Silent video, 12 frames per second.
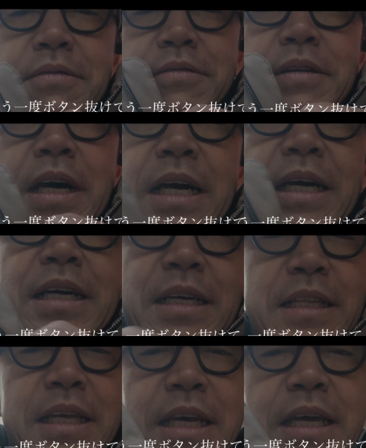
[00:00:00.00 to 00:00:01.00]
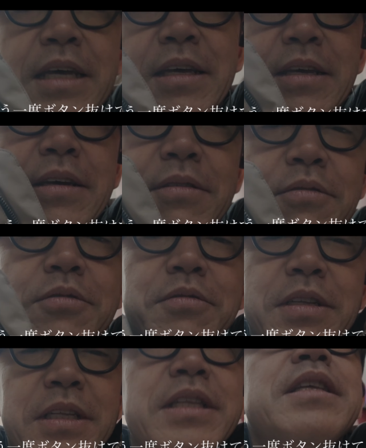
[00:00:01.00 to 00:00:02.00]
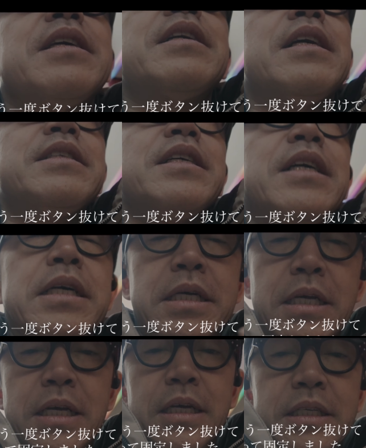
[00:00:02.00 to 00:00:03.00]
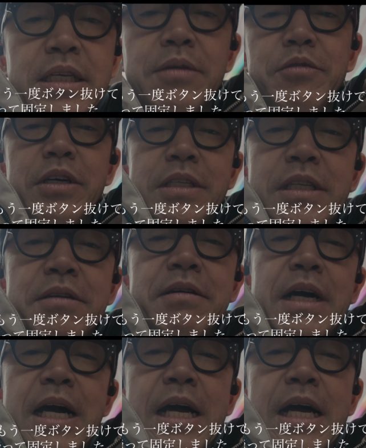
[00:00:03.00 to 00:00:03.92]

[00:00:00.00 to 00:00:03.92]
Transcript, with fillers: ほらねこうなってて風が寒かったのが、ね、